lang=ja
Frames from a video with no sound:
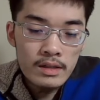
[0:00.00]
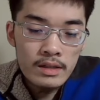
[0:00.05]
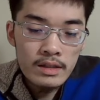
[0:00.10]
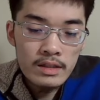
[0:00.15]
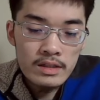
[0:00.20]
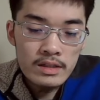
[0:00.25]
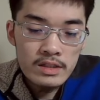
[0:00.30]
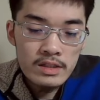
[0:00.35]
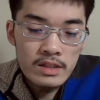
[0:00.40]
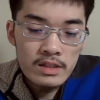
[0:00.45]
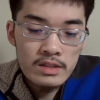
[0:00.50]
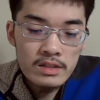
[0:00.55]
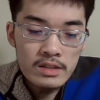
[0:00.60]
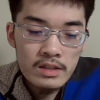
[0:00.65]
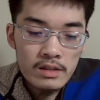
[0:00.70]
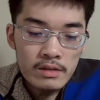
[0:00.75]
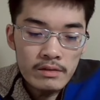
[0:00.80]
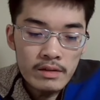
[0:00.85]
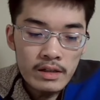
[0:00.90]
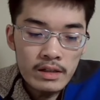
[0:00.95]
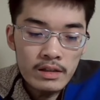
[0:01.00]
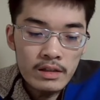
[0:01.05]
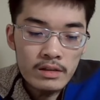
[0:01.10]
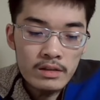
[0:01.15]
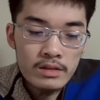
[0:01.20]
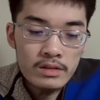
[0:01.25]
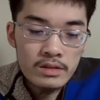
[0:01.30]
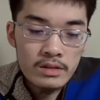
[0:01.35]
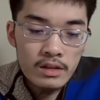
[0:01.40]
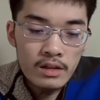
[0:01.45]
えー、支援しているわけなん
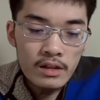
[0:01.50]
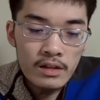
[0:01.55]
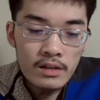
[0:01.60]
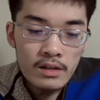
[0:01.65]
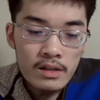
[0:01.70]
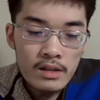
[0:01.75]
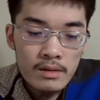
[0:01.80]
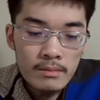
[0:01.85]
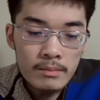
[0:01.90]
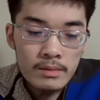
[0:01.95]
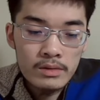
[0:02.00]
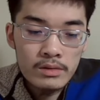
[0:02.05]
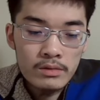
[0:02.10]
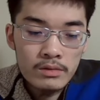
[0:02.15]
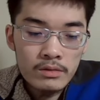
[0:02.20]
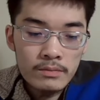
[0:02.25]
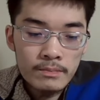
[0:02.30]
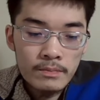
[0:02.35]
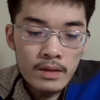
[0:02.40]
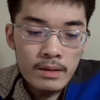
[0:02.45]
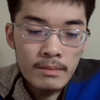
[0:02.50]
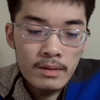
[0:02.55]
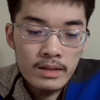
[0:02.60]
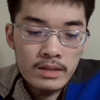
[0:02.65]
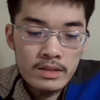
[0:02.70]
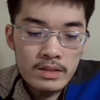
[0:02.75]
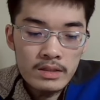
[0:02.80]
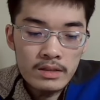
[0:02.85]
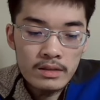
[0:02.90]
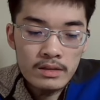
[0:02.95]
ですが、まあ、その玉
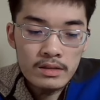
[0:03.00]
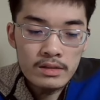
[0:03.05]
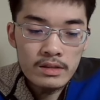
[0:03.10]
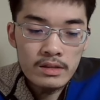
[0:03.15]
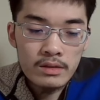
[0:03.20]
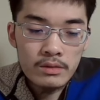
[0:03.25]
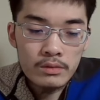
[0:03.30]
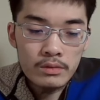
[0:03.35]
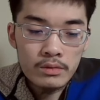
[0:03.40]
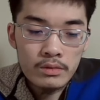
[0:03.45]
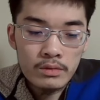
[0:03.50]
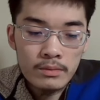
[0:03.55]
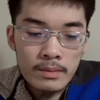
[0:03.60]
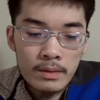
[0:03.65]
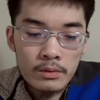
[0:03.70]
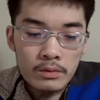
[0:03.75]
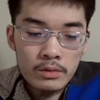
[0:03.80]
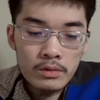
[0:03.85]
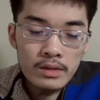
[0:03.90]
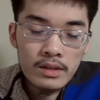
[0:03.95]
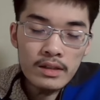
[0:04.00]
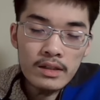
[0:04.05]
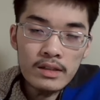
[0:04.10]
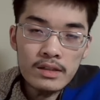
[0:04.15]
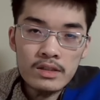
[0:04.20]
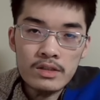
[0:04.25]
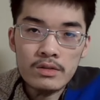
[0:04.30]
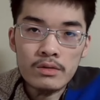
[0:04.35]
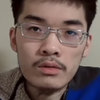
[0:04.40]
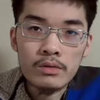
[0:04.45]
木氏がですね、この、まあ、武
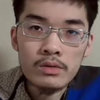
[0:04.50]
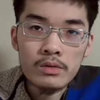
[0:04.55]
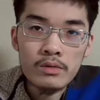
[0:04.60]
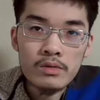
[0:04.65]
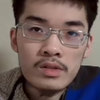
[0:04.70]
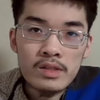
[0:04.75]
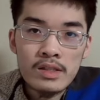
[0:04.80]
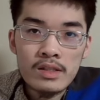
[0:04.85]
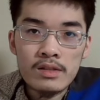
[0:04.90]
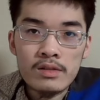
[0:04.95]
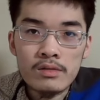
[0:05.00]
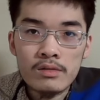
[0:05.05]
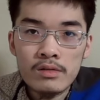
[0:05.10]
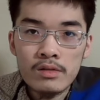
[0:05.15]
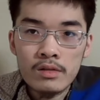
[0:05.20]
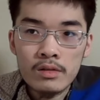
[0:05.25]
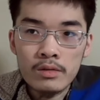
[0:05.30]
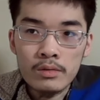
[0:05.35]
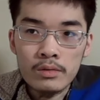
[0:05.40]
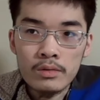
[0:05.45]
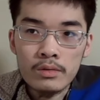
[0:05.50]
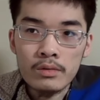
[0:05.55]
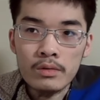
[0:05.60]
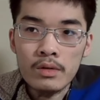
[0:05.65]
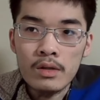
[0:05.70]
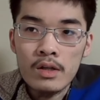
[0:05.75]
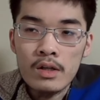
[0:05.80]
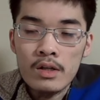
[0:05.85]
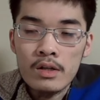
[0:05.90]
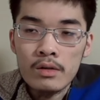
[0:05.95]
氏をその支援するっていうこ
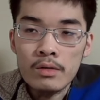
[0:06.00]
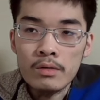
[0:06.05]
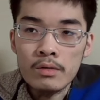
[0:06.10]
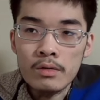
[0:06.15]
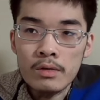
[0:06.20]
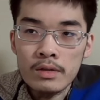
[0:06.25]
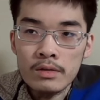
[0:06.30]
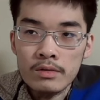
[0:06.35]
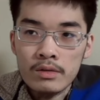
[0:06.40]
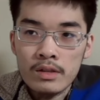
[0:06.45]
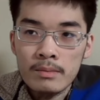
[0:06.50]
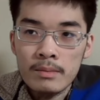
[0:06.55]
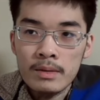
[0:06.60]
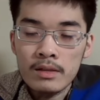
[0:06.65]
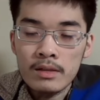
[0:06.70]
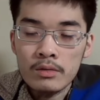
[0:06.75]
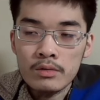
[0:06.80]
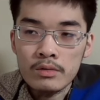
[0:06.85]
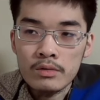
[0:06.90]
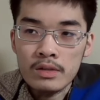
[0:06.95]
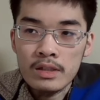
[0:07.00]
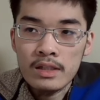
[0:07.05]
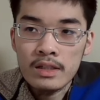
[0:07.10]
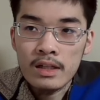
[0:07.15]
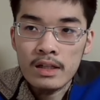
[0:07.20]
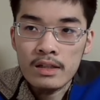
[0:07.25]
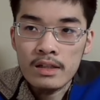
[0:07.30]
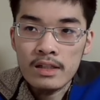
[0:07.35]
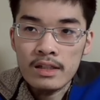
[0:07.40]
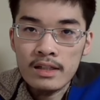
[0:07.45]
とをあの決めたことをきっ
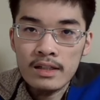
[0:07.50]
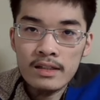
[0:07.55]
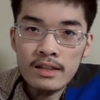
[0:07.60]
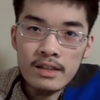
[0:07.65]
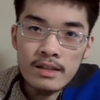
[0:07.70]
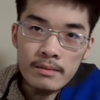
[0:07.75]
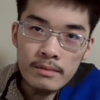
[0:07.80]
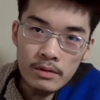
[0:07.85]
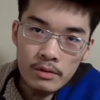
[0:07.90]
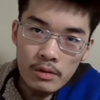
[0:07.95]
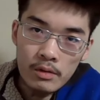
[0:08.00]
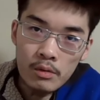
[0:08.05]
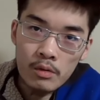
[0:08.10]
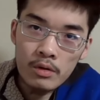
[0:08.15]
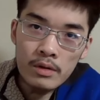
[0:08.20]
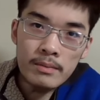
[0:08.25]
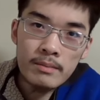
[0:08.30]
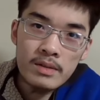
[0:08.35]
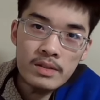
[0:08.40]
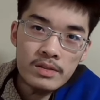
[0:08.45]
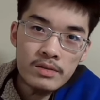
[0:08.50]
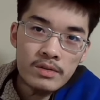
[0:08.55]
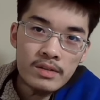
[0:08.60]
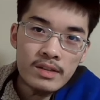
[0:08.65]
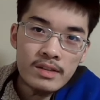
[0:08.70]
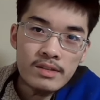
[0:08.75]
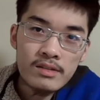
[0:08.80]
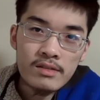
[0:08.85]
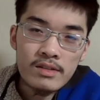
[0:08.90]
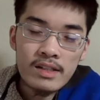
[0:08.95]
かけに、かなりの国民民主党に
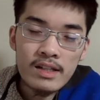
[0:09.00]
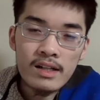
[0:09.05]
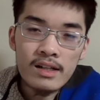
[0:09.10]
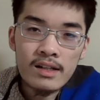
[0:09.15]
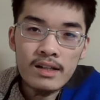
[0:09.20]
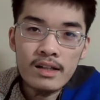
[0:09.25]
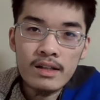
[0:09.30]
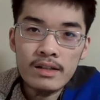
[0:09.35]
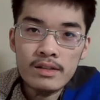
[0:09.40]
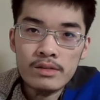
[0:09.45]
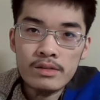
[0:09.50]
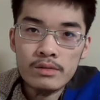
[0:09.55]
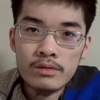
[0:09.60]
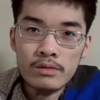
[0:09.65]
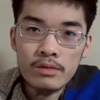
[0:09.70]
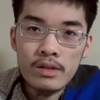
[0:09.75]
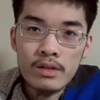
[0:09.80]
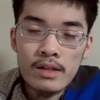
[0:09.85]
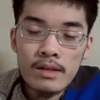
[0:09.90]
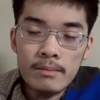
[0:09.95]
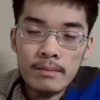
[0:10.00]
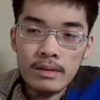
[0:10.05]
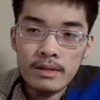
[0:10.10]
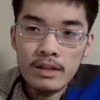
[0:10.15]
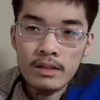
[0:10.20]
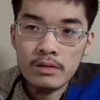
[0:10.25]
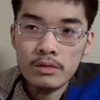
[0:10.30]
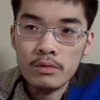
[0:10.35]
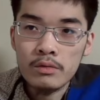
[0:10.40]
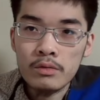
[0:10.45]
対する批判が、その、まあ、
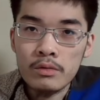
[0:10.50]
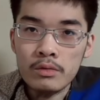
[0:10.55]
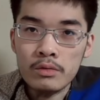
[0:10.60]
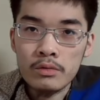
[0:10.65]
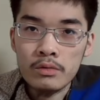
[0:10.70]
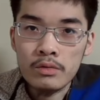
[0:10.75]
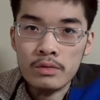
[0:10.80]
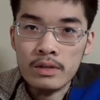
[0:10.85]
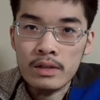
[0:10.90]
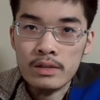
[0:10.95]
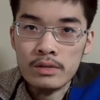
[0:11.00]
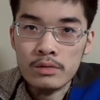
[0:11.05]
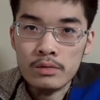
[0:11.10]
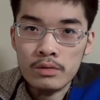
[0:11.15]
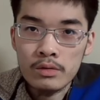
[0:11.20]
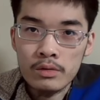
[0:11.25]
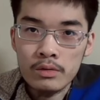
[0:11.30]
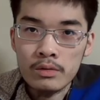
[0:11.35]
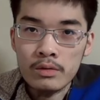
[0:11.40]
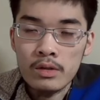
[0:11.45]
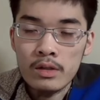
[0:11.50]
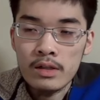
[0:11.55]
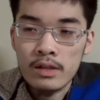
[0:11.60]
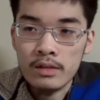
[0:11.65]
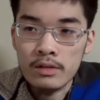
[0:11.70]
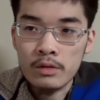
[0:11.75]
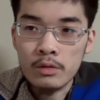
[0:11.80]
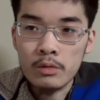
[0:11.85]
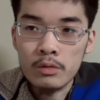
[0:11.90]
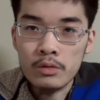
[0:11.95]
ネット右翼というか、そういう
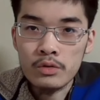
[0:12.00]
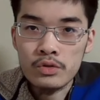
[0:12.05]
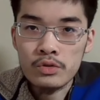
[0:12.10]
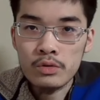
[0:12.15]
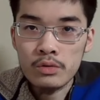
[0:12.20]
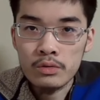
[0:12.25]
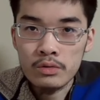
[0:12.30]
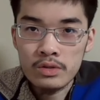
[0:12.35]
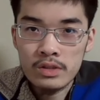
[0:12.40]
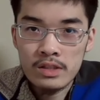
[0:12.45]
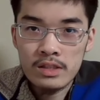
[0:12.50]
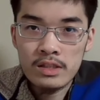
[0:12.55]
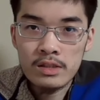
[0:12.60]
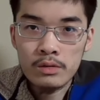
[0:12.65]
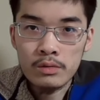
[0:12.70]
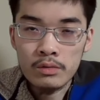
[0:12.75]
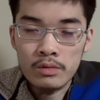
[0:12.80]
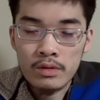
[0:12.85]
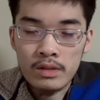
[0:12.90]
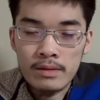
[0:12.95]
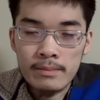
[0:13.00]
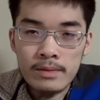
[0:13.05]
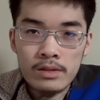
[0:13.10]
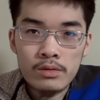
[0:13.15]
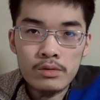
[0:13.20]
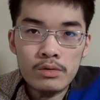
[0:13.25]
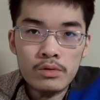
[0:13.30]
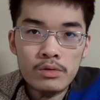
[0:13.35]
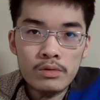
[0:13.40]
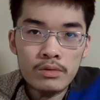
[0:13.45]
日本保守党の支持層とか、まあ
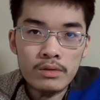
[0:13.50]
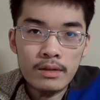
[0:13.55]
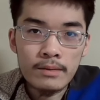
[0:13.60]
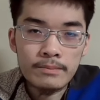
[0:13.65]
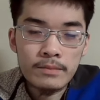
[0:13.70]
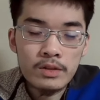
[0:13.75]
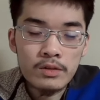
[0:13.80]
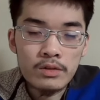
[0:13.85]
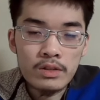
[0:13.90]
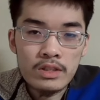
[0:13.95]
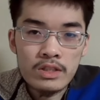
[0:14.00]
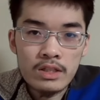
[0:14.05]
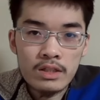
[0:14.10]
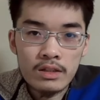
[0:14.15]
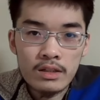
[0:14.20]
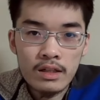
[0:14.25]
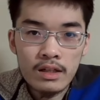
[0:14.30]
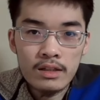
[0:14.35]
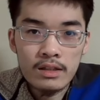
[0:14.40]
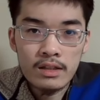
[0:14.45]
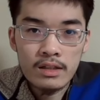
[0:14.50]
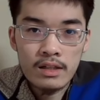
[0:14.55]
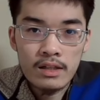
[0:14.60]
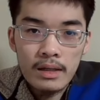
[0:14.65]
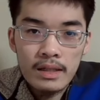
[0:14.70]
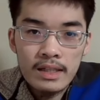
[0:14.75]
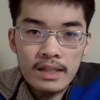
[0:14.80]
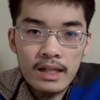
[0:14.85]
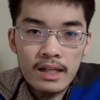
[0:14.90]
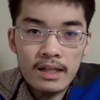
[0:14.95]
そういうような人たちからかなり
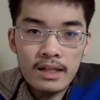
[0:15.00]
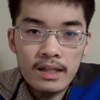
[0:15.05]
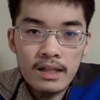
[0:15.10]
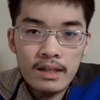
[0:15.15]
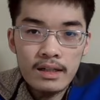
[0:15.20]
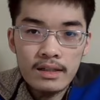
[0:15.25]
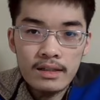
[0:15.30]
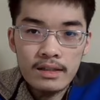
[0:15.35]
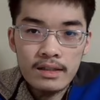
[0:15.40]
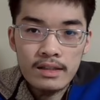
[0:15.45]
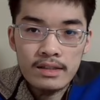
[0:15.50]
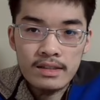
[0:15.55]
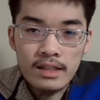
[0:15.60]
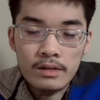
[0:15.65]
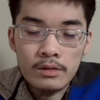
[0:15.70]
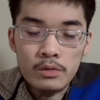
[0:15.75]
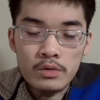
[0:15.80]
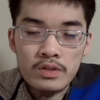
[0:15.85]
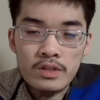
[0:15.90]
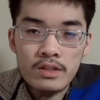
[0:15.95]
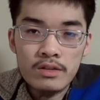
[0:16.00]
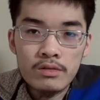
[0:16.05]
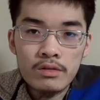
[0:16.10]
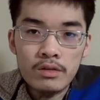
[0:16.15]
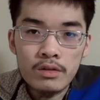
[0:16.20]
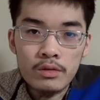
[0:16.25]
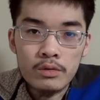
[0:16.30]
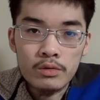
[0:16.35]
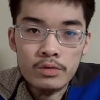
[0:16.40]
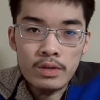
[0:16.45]
批判が殺到しているっ
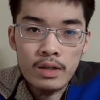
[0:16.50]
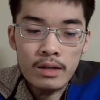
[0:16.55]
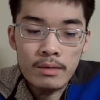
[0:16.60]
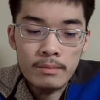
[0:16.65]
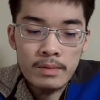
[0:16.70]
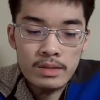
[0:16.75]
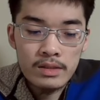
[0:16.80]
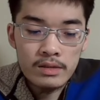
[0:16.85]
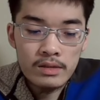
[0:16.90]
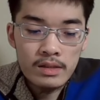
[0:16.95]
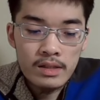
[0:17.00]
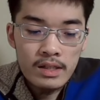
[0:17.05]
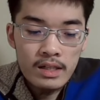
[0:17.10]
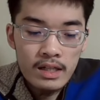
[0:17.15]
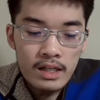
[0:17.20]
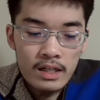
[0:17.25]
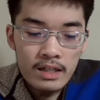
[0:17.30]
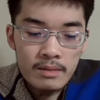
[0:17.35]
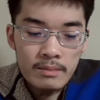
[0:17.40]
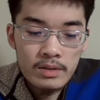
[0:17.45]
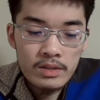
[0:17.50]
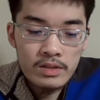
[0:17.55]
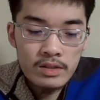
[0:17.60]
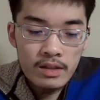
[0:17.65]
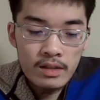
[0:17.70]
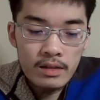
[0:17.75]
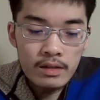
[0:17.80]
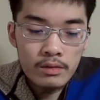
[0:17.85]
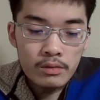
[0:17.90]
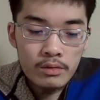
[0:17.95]
ていうことがまずありまし
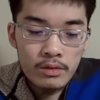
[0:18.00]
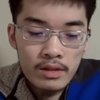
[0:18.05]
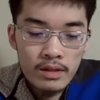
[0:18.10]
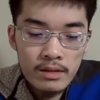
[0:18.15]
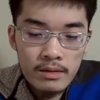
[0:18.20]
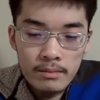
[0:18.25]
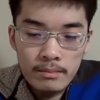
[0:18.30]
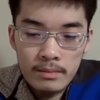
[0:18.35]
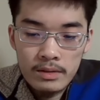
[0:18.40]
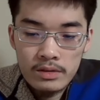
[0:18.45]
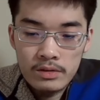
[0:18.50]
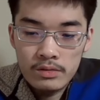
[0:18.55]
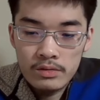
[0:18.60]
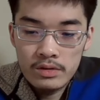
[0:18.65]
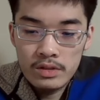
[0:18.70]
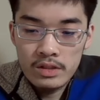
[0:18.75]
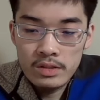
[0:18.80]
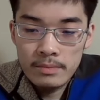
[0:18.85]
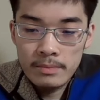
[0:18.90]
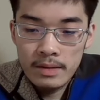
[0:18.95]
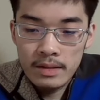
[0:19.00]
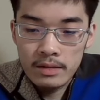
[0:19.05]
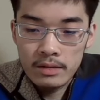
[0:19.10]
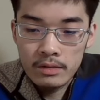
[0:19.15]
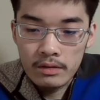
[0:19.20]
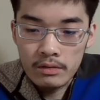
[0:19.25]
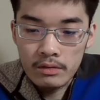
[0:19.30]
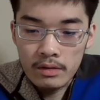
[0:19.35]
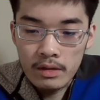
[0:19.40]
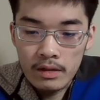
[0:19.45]
て、これ、まあ数日前っ
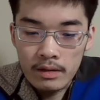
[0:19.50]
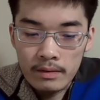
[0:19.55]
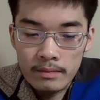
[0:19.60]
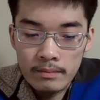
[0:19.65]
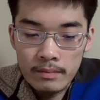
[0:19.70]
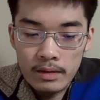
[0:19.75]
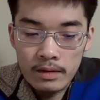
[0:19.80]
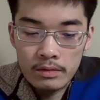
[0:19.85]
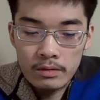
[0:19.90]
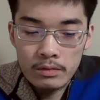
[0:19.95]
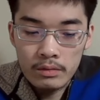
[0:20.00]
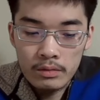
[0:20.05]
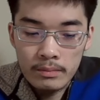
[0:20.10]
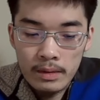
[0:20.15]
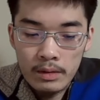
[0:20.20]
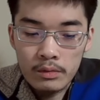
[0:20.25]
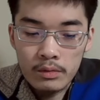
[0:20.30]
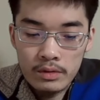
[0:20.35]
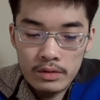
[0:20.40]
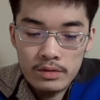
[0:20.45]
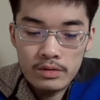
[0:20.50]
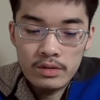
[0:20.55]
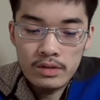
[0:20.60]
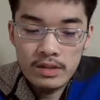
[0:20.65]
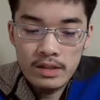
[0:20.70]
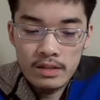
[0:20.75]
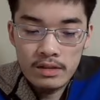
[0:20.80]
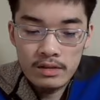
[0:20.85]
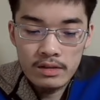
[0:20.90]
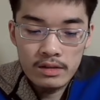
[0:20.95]
ていうか、あの、まあこれ推
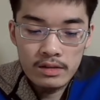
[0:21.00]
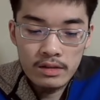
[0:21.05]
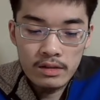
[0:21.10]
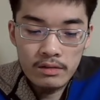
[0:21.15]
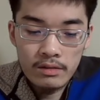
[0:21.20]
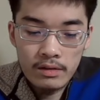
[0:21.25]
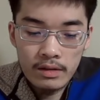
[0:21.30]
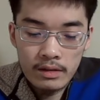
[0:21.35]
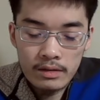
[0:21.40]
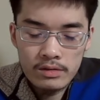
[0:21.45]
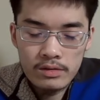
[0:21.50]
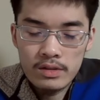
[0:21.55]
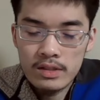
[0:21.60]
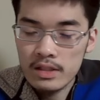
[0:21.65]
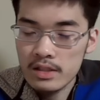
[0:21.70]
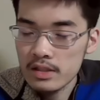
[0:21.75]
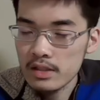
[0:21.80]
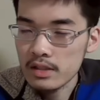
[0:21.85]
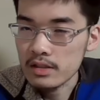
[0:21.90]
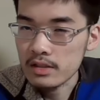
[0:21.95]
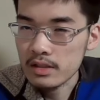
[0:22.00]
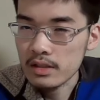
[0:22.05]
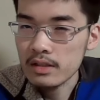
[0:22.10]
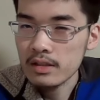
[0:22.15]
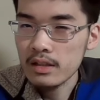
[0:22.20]
薦っていうか、推薦じゃないですかね。